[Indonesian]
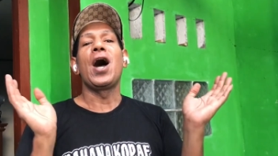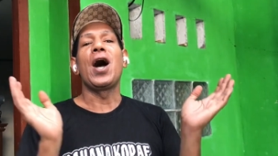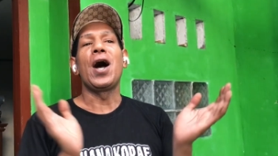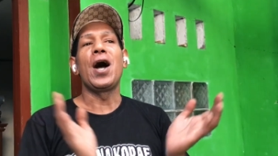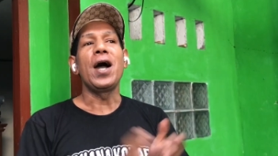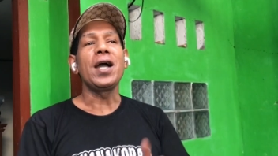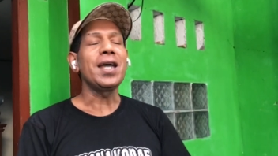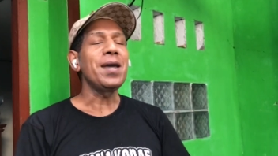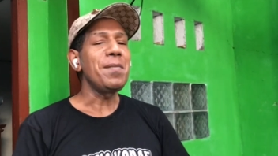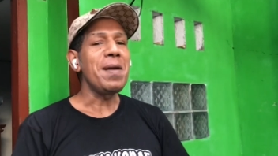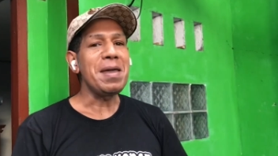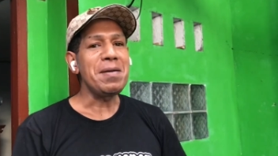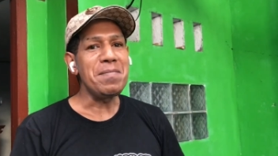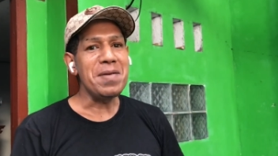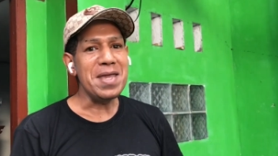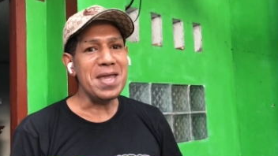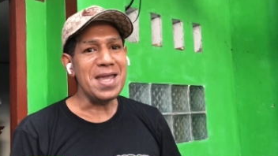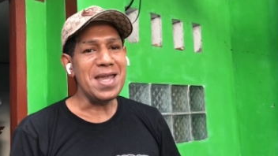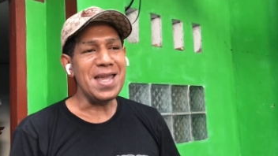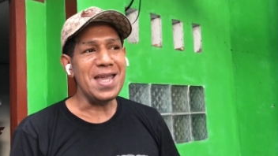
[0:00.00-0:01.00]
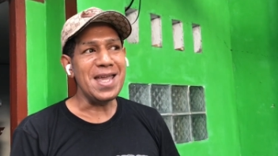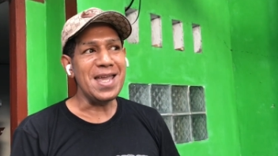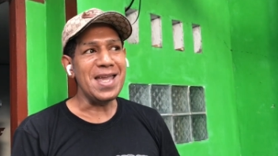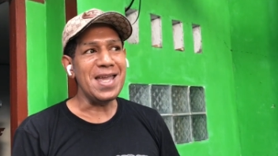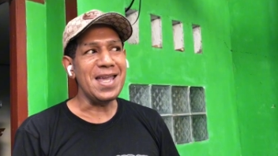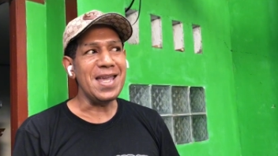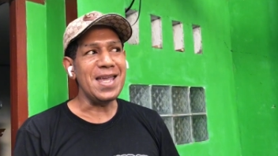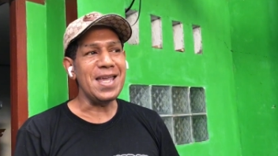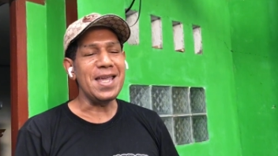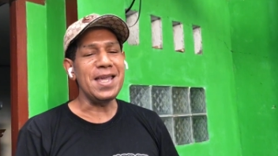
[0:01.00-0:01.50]
Oke okay, baby,
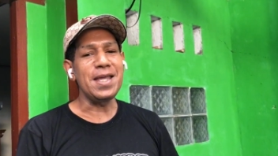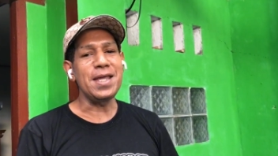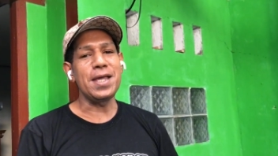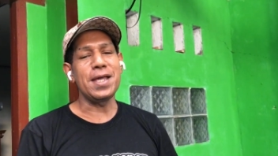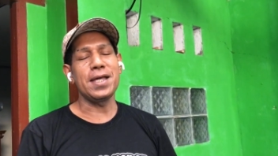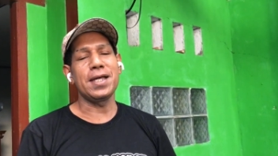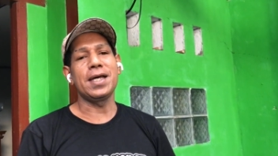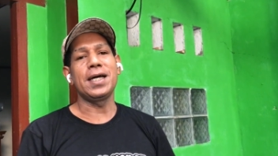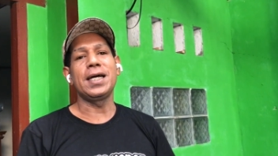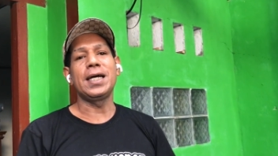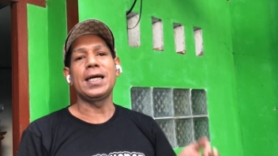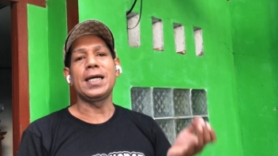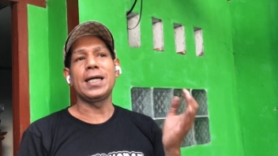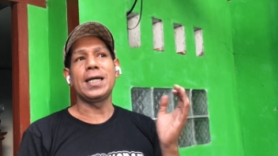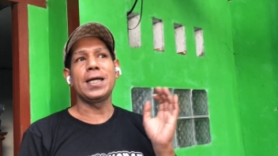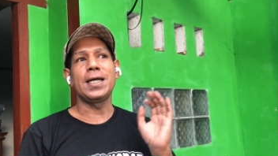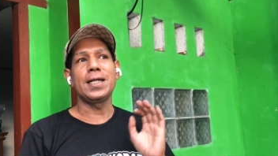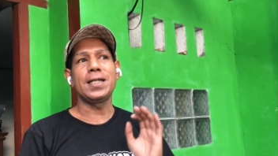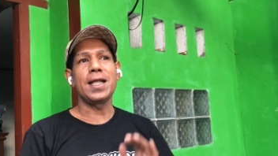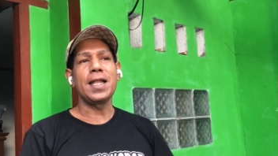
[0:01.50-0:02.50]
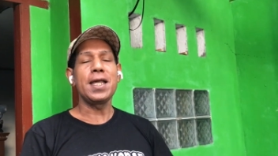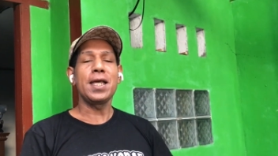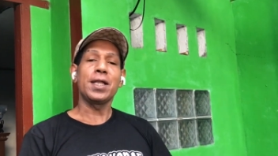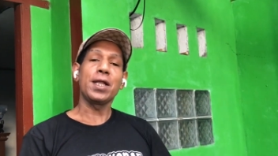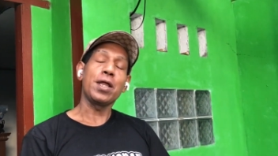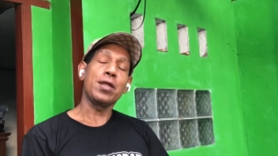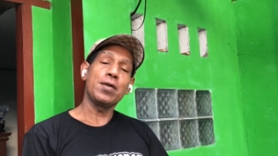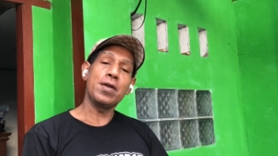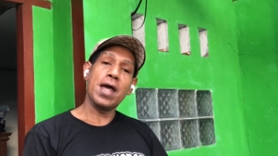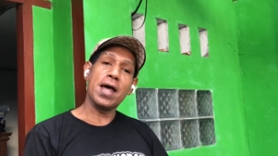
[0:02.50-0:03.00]
eh, tadi
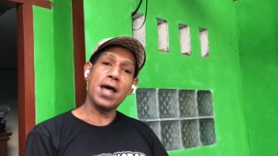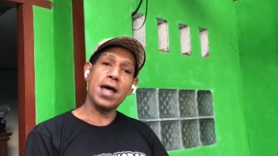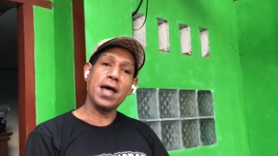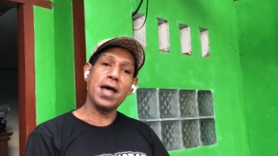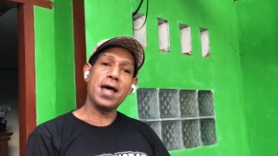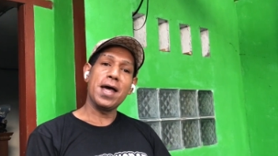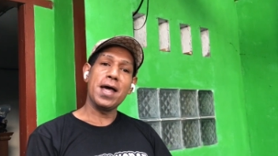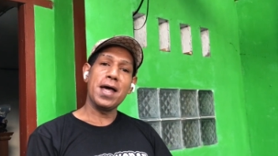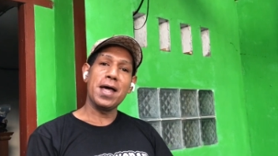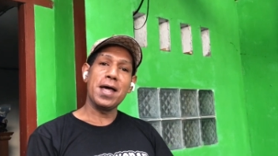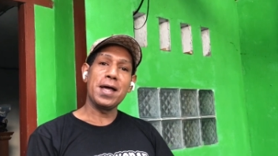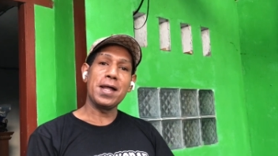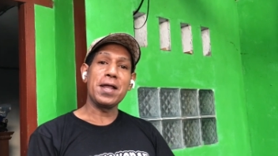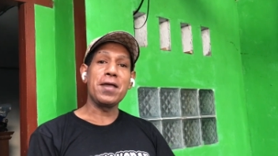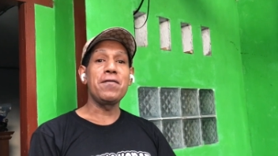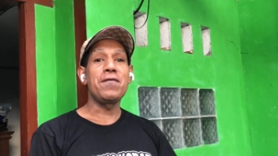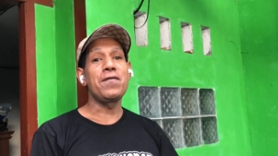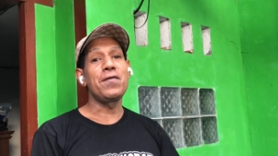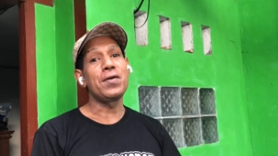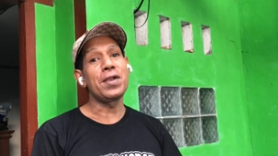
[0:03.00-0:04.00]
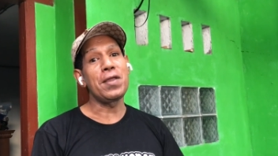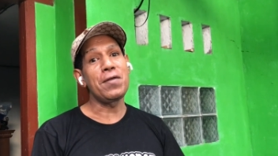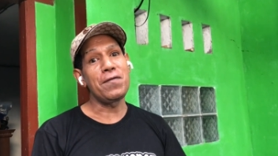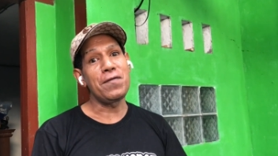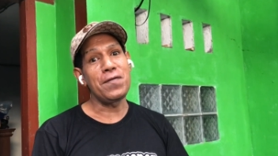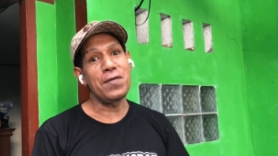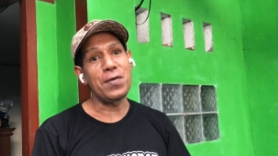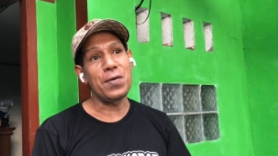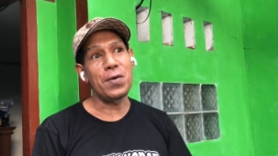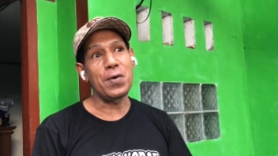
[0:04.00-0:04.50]
kita sudah
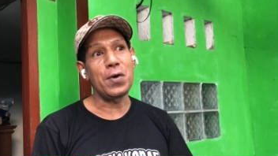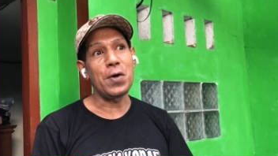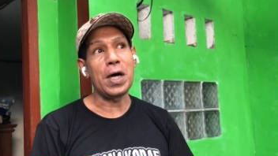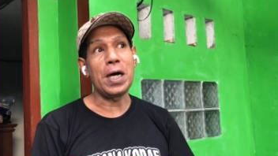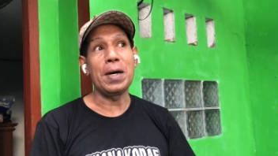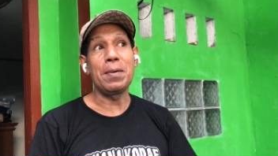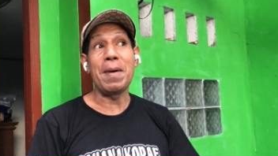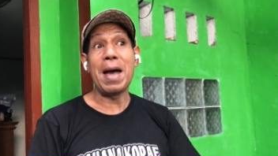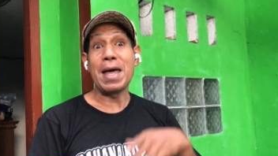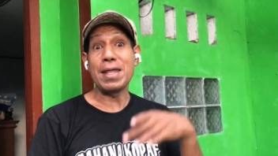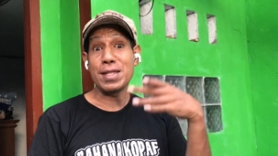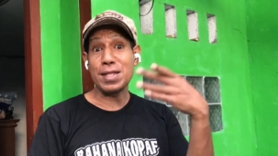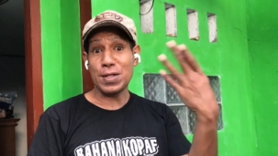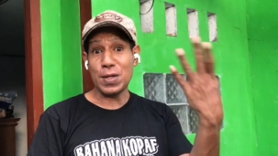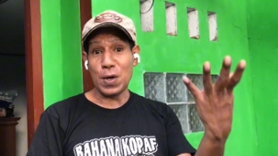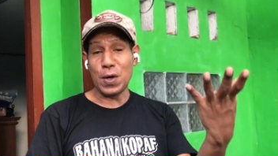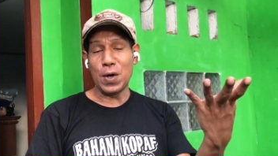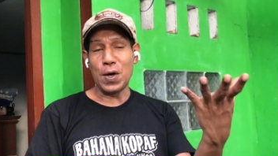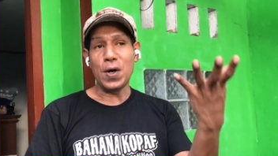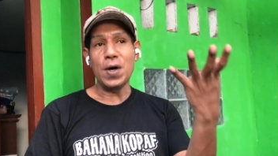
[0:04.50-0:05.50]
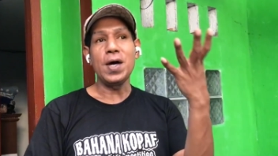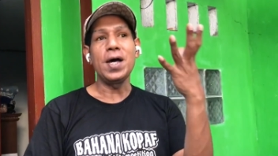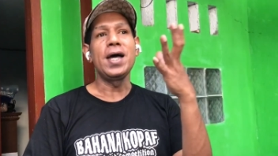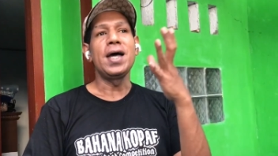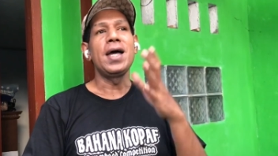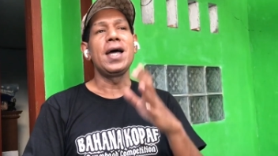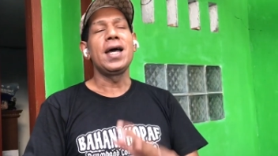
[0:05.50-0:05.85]
review-review eh, bakso.